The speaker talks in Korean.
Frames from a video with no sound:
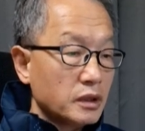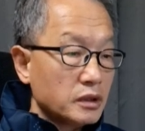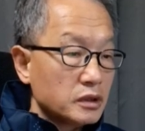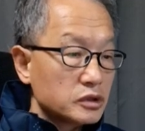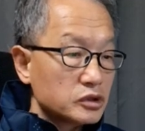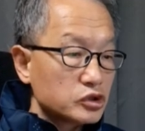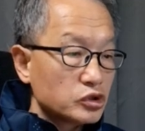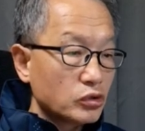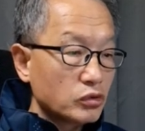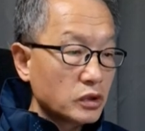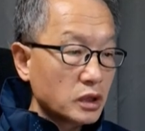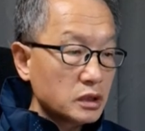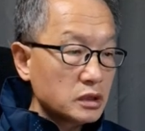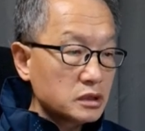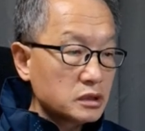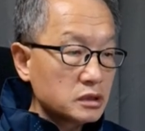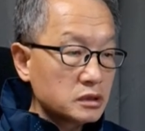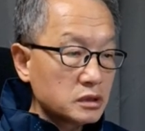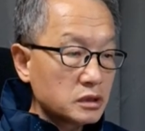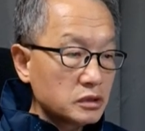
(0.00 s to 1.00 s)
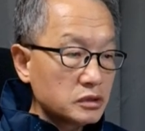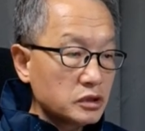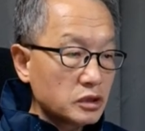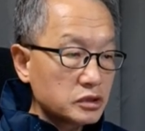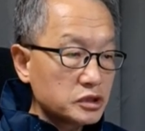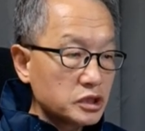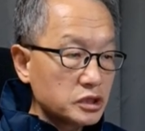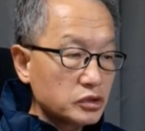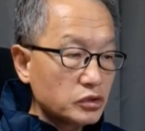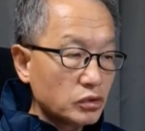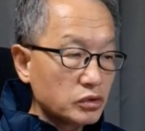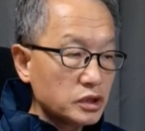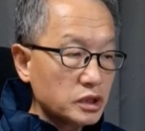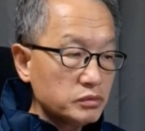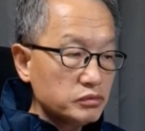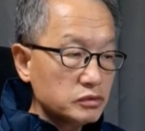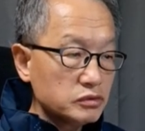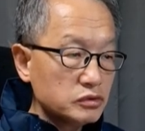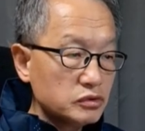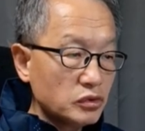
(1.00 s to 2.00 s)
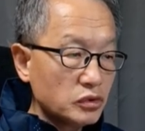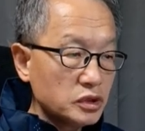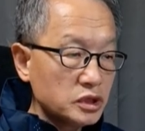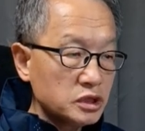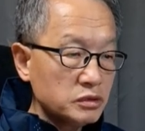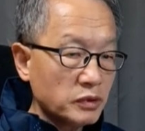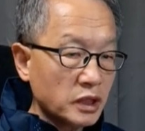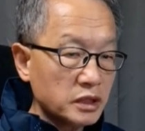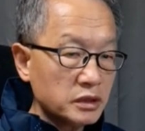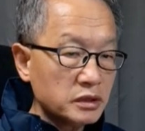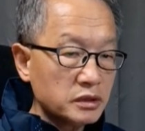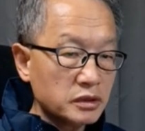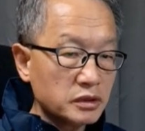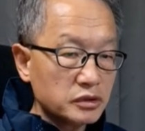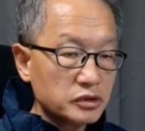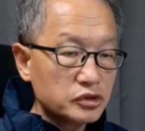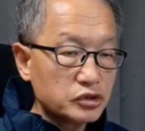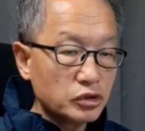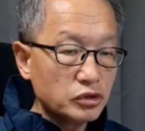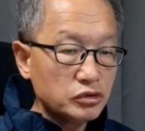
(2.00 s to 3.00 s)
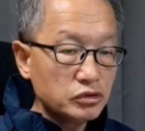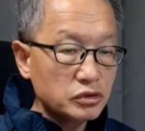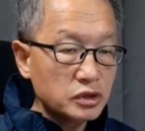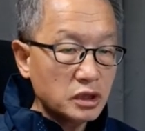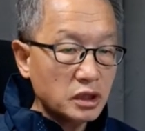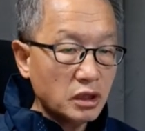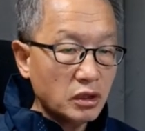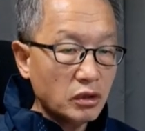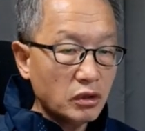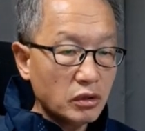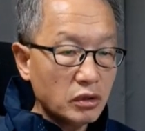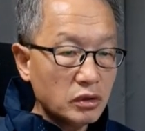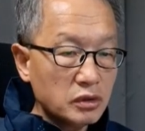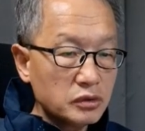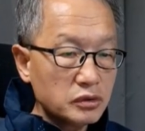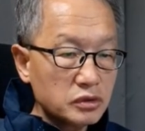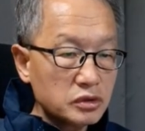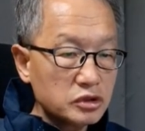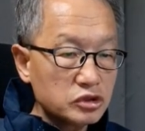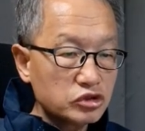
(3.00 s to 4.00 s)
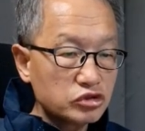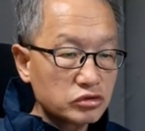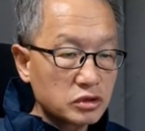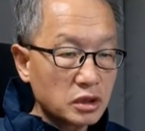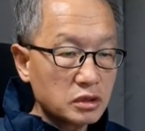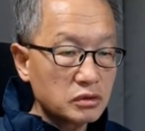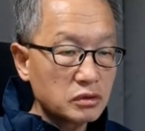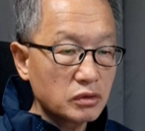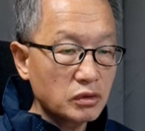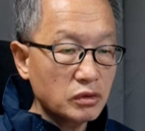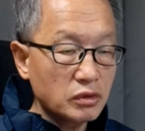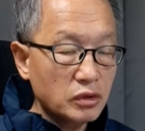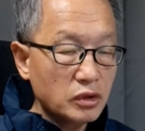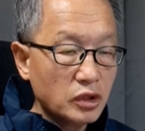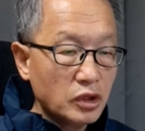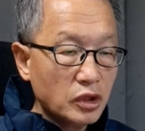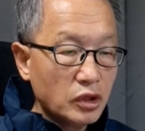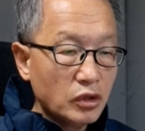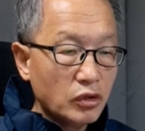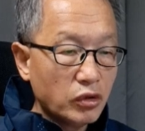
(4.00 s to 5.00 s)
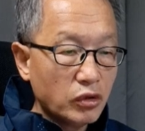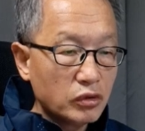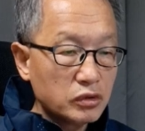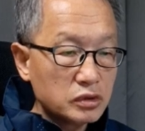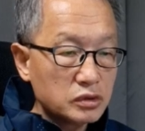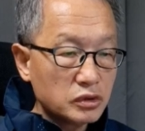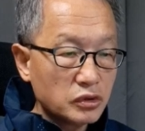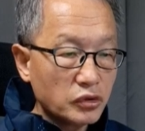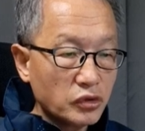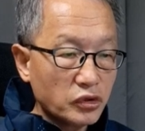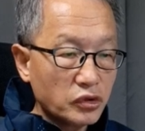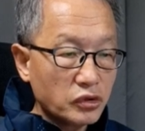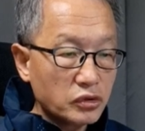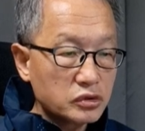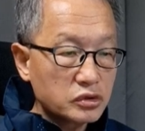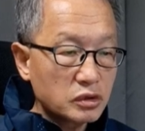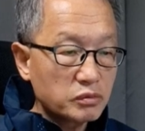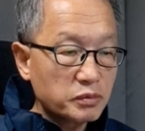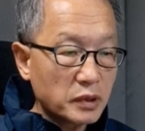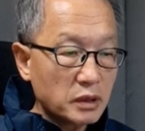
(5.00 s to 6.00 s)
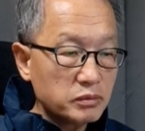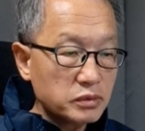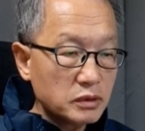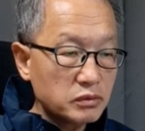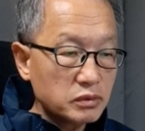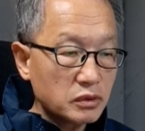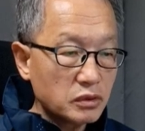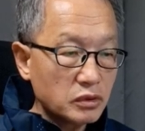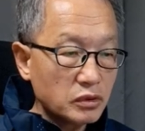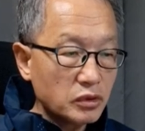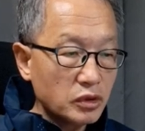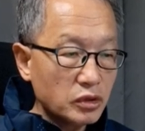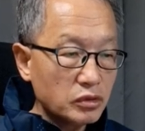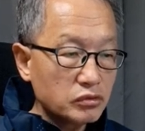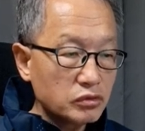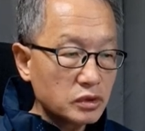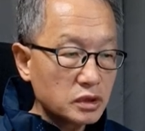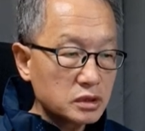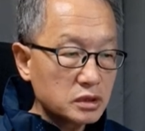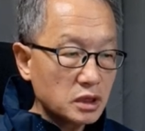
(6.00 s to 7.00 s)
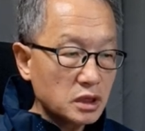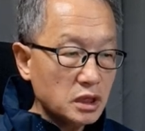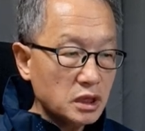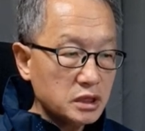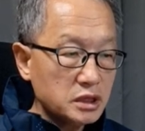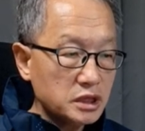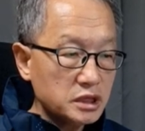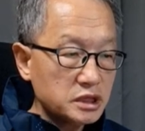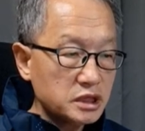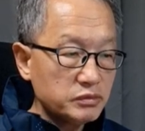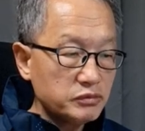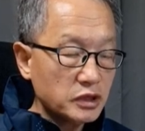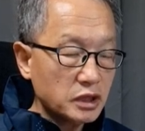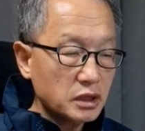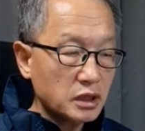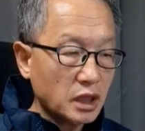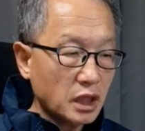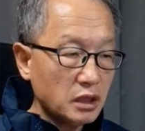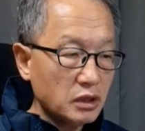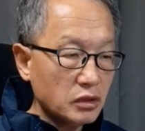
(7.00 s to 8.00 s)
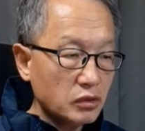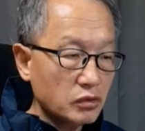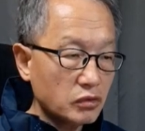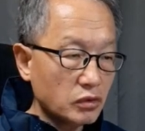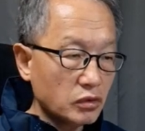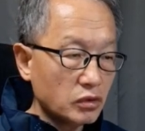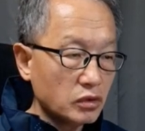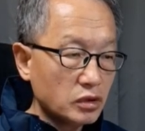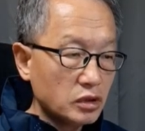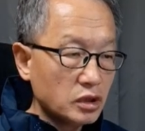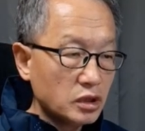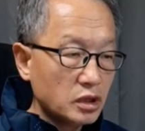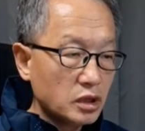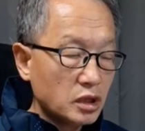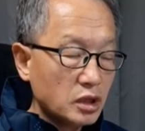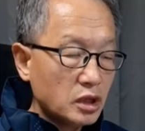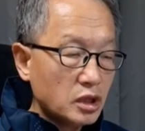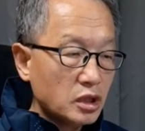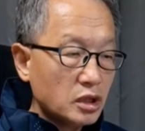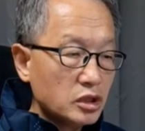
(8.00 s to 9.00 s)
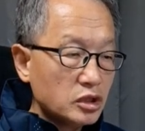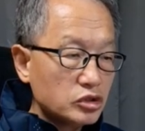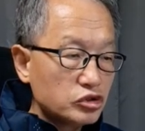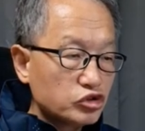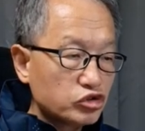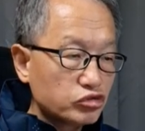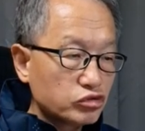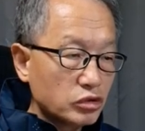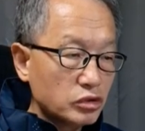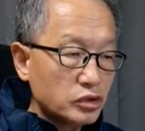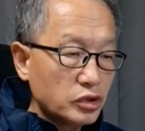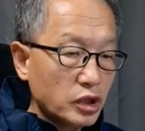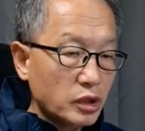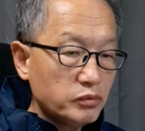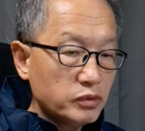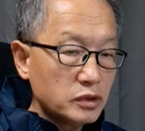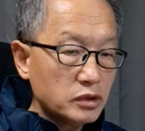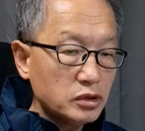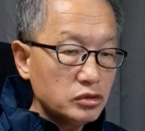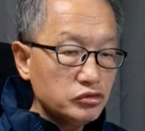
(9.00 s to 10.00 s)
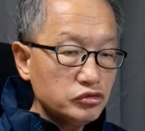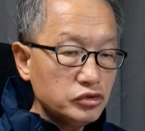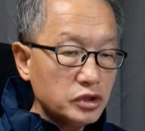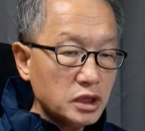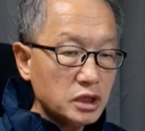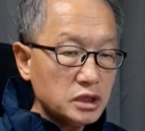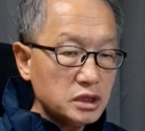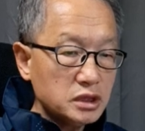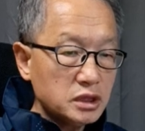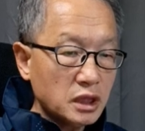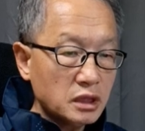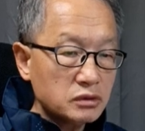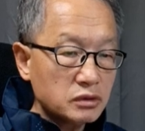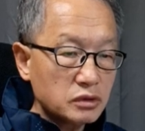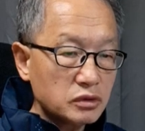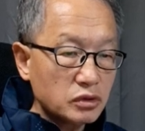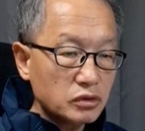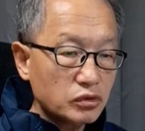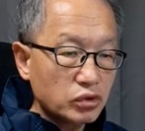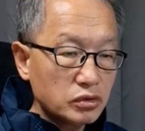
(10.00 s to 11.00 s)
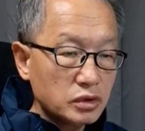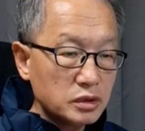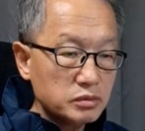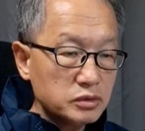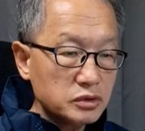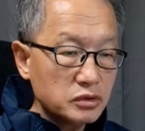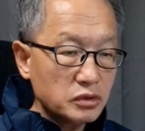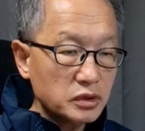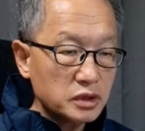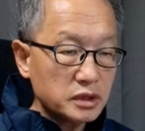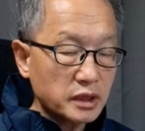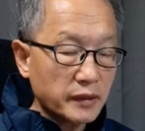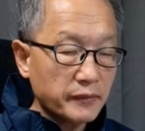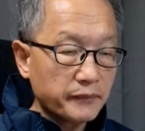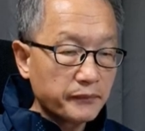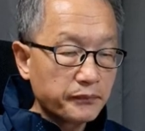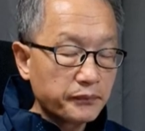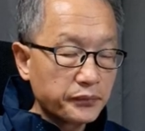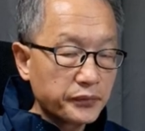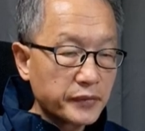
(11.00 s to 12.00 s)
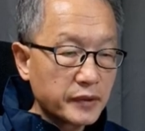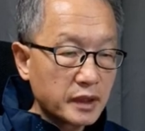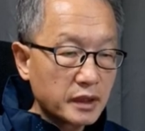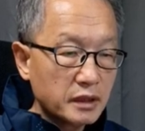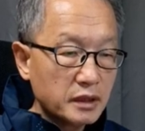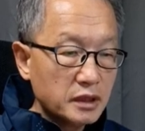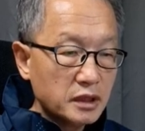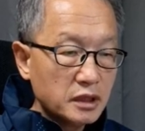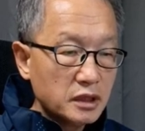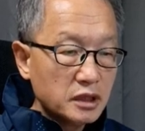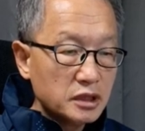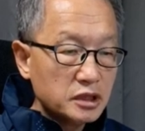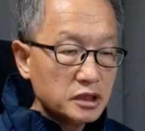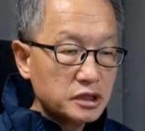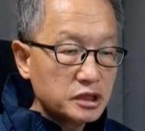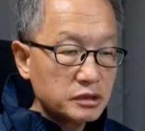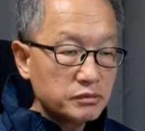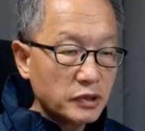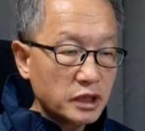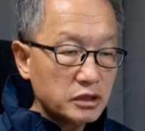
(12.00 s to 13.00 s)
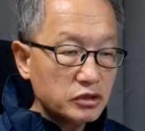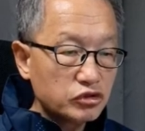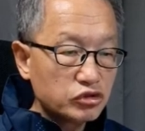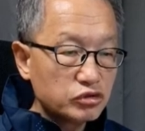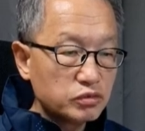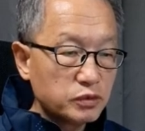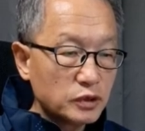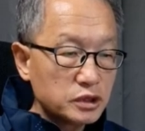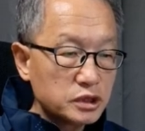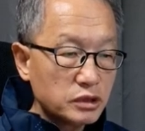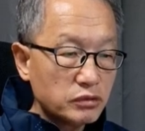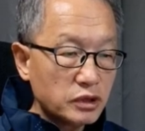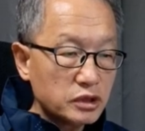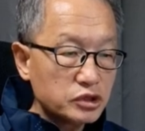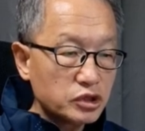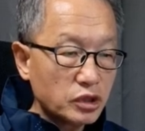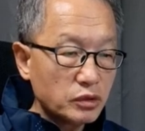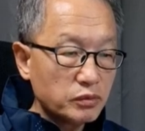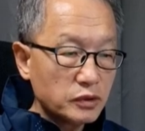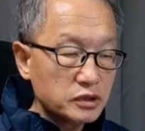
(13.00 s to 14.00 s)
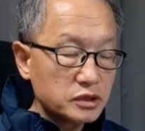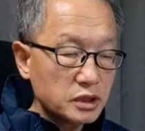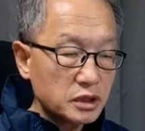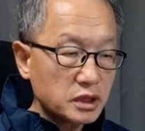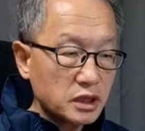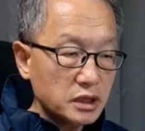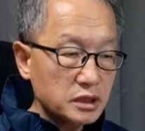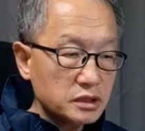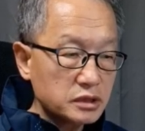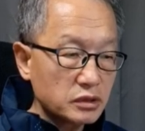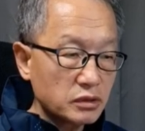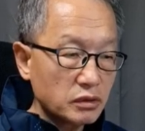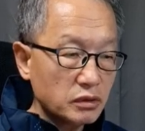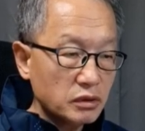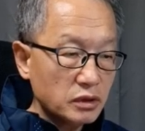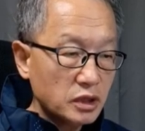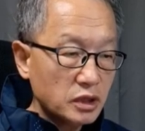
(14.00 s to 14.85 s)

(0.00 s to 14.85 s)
총칼을 드는 것 역시 독립운동이지만 교육이나 언론 등의 수단으로 혹은 외교적 방법으로 외국에서 일제 침략을 알리고 주권 회복을 위해 일하는 것도 독립운동이다. 이승만은 두 번째와 세 번째 케이스로